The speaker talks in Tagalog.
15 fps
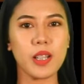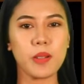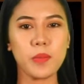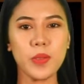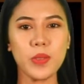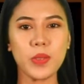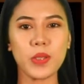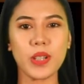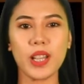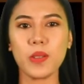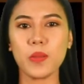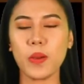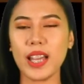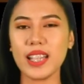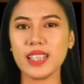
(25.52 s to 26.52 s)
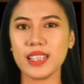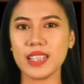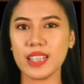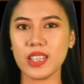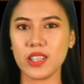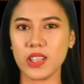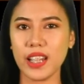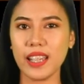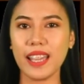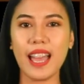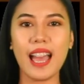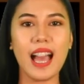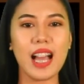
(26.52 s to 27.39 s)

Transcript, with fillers: Nabunturan West District,